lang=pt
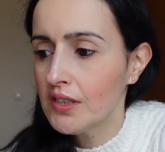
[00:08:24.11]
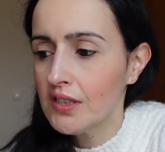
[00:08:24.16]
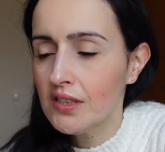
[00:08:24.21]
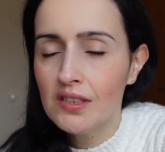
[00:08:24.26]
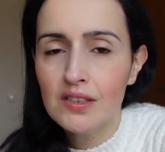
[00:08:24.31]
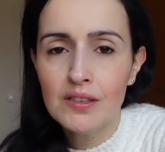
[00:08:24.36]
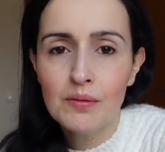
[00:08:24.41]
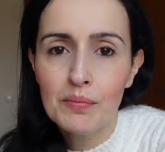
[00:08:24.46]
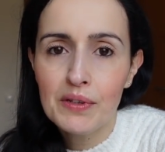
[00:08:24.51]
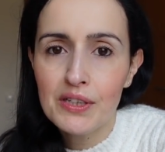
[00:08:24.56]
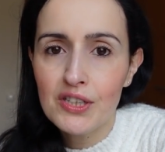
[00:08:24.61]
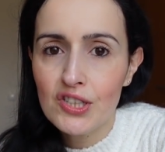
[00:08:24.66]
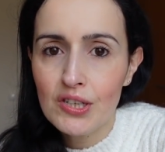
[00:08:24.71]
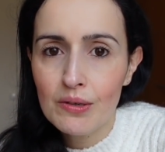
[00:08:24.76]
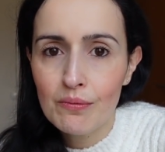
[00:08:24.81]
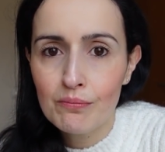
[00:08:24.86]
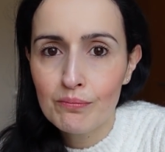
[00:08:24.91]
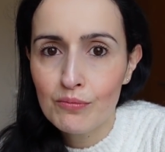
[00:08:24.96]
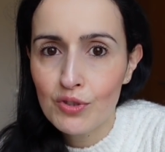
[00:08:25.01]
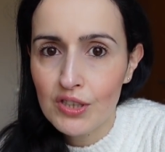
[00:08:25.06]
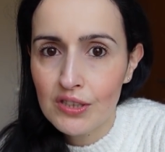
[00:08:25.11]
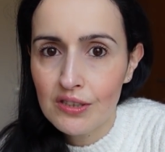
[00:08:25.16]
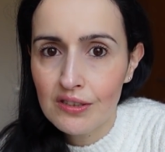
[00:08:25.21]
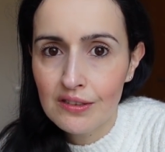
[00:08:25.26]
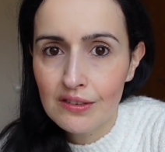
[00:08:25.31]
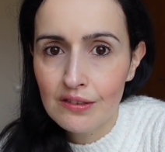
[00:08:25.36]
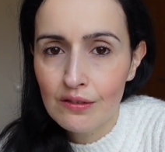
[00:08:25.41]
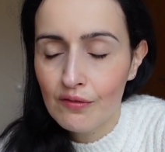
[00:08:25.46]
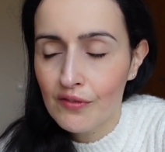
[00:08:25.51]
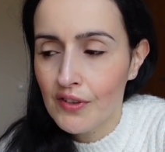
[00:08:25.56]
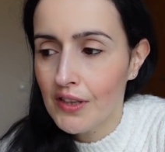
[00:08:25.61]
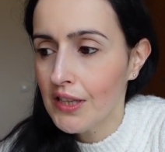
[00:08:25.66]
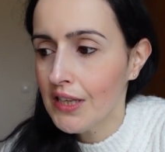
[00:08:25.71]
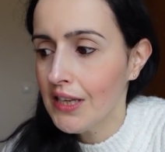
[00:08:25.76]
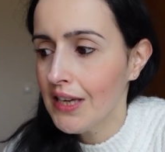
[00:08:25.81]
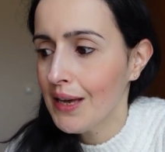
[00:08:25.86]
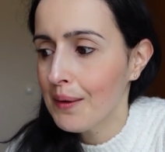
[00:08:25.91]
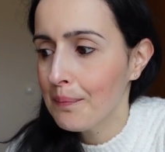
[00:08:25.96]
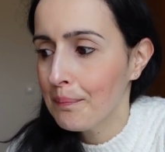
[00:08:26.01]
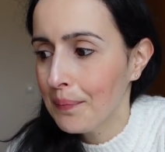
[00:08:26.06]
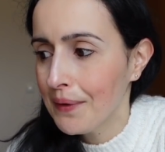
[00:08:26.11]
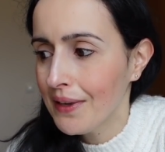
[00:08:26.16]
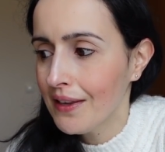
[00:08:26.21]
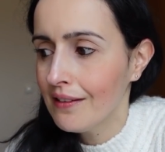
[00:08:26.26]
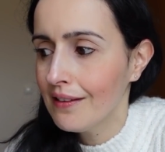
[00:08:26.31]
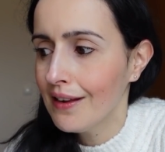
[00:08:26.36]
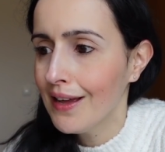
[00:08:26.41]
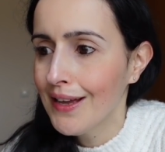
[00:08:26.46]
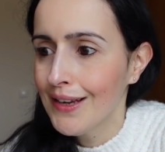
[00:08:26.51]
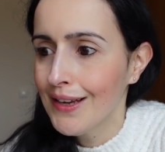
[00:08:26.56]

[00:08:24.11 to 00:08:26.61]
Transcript: e assim também achamos que não valia a pena